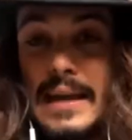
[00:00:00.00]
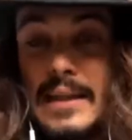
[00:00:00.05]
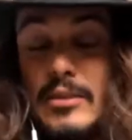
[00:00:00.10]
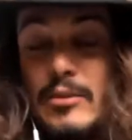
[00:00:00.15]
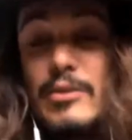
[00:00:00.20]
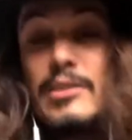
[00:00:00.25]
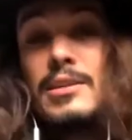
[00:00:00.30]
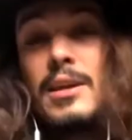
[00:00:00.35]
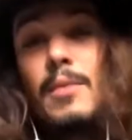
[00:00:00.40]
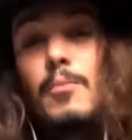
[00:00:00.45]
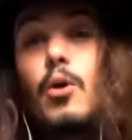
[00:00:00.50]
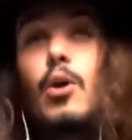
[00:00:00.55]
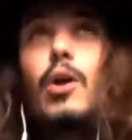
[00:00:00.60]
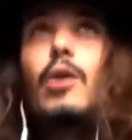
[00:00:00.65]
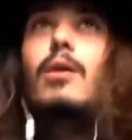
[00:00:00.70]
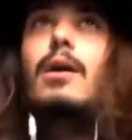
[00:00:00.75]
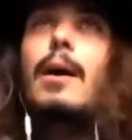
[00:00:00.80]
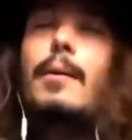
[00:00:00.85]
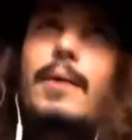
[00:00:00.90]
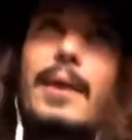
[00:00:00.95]
Entonces,
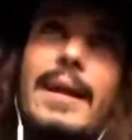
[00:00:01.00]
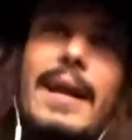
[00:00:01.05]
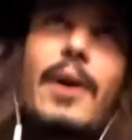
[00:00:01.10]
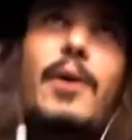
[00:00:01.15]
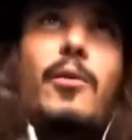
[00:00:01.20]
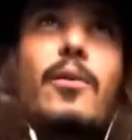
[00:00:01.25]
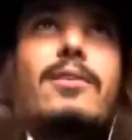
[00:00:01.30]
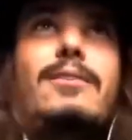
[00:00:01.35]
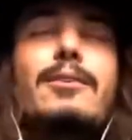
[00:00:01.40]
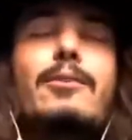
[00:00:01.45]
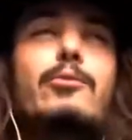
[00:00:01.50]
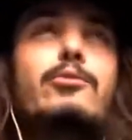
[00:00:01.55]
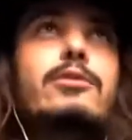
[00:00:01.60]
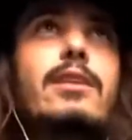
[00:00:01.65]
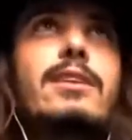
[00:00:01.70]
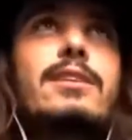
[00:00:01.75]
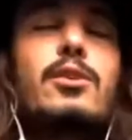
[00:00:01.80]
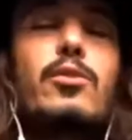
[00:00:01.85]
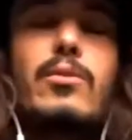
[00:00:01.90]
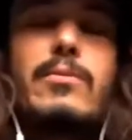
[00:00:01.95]
bueno, a ver, claro, igual no le
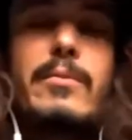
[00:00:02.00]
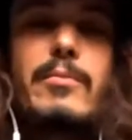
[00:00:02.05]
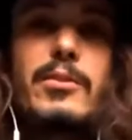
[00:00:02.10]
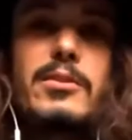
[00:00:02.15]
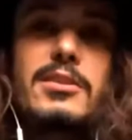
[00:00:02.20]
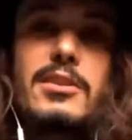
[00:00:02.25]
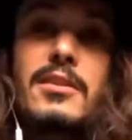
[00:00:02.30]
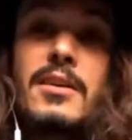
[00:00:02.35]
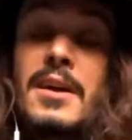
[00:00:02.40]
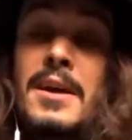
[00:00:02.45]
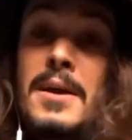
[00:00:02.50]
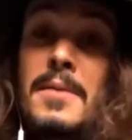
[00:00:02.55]
gusta y se duerme por eso.